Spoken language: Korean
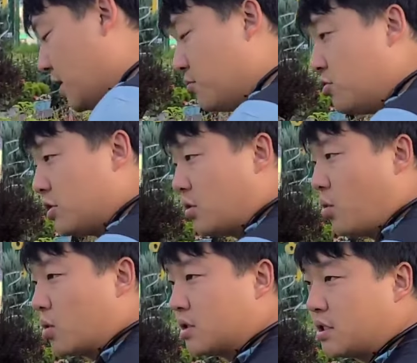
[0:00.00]
이제 물이
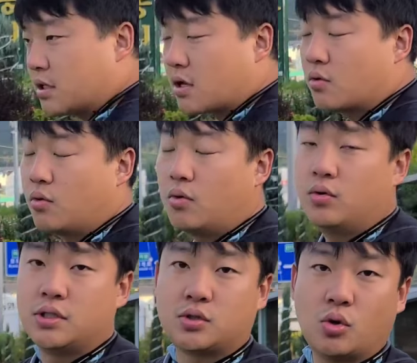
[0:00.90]
들어오기
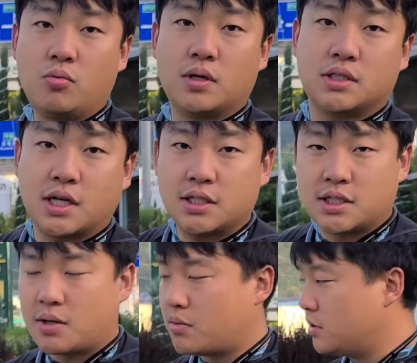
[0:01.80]
시작했고 이제 조금만 시간이
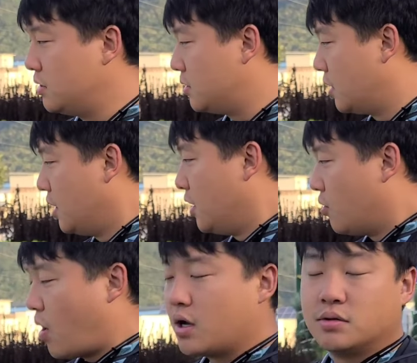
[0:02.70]
지나면은
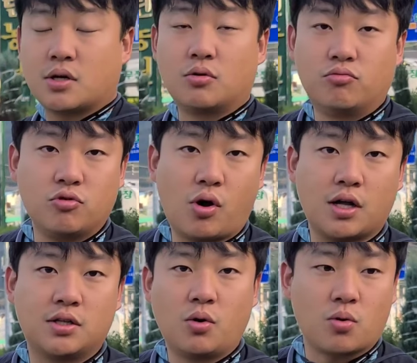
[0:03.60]
황금색으로 물이
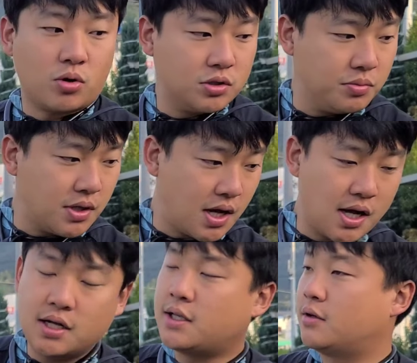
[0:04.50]
확 들어올 것입니다.
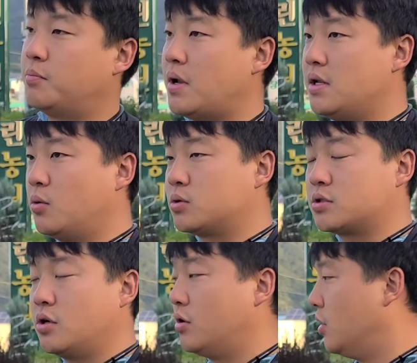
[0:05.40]
빨리
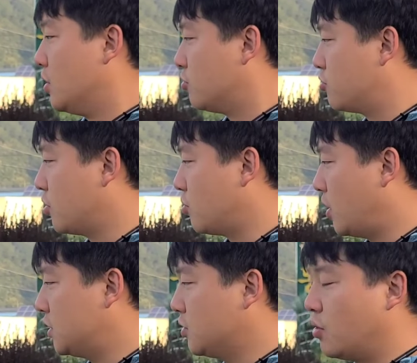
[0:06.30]
오셔서
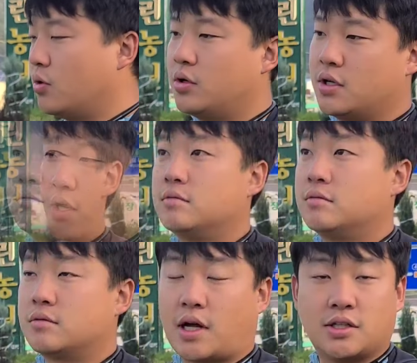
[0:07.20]
구경도 하시고
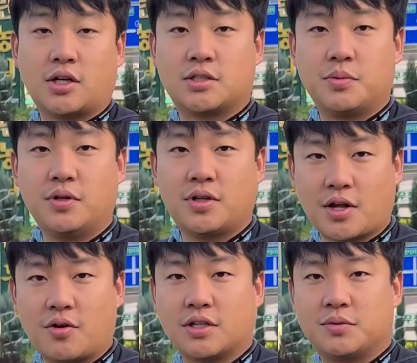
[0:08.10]
가져가시면
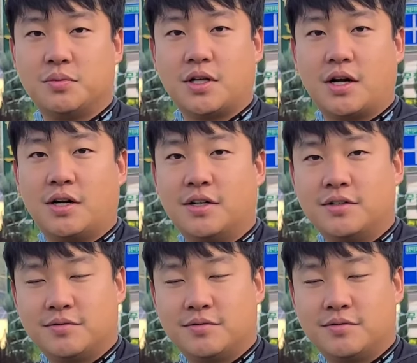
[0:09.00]
될 것 같습니다.